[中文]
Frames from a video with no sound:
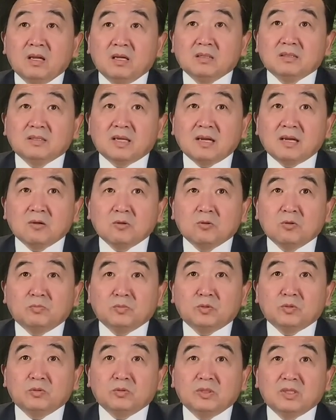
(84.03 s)
然后我
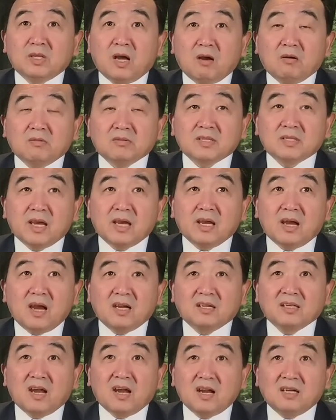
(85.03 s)
们注意到，在
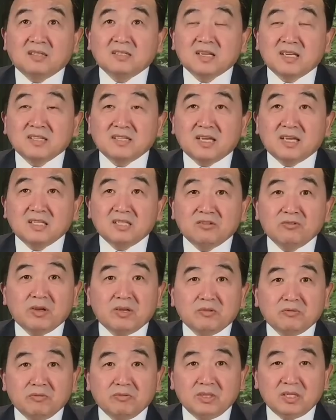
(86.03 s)
二零二三年一
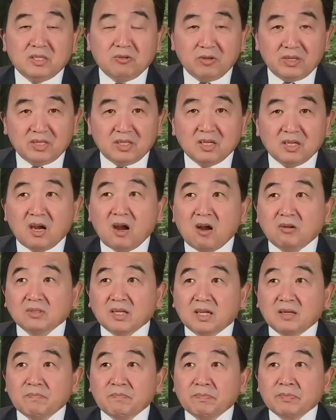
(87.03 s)
月一月一号
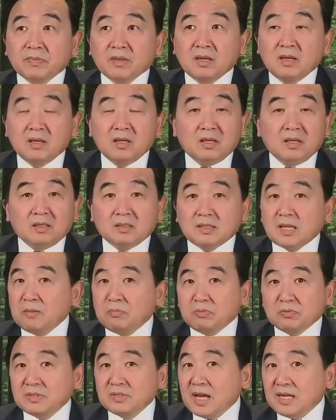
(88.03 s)
呢，他
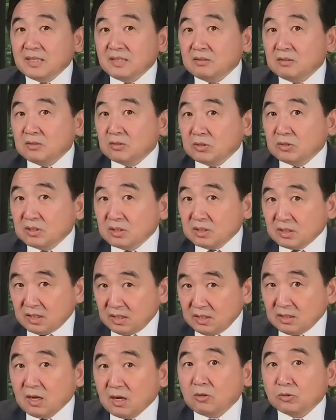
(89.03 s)
不再
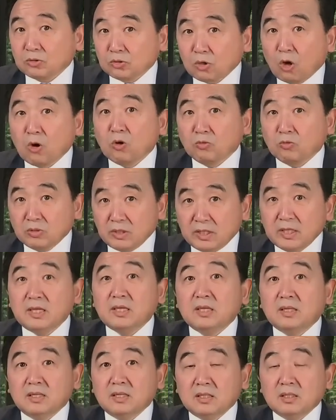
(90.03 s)
提到统
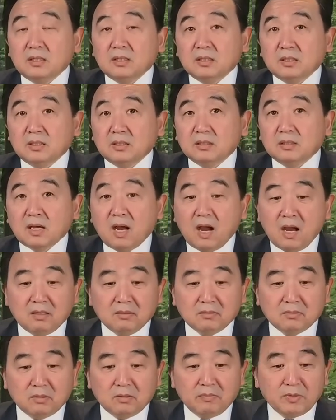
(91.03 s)
一，啊，
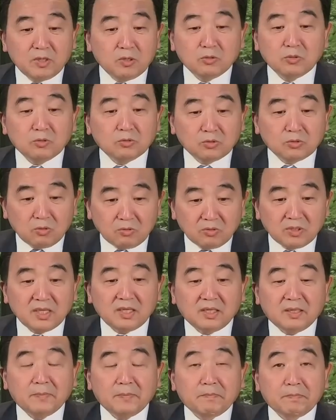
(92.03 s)
没有用统
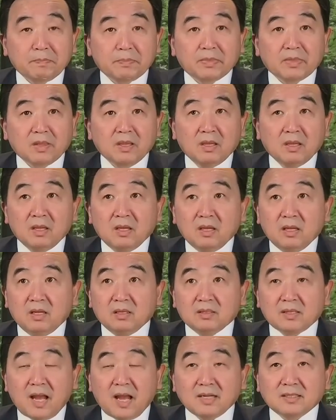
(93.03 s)
一，
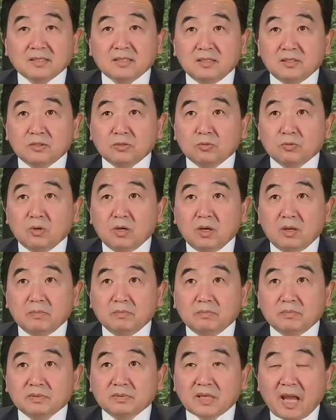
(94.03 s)
他是说
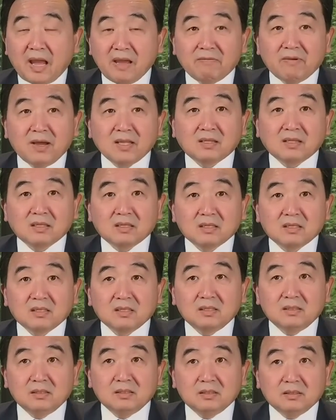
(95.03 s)
台湾
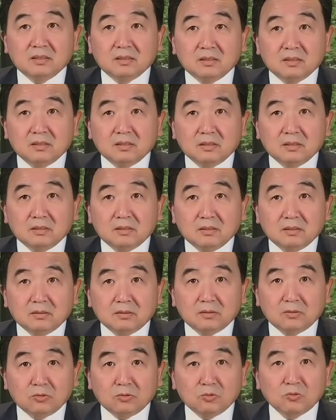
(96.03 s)
跟
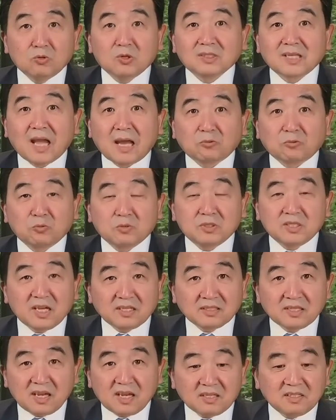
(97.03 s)
中国大陆
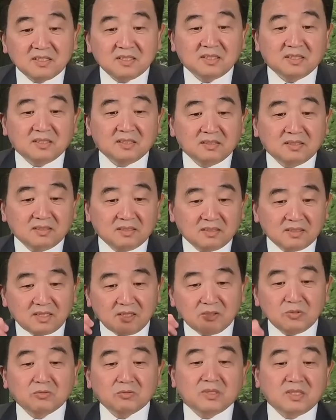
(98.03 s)
相向而行，他
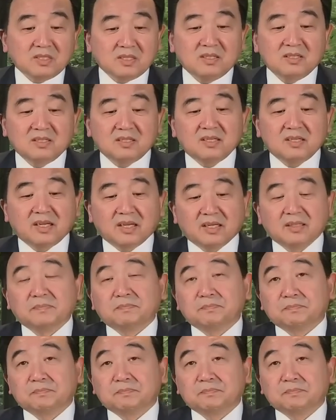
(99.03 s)
用的词儿是这个，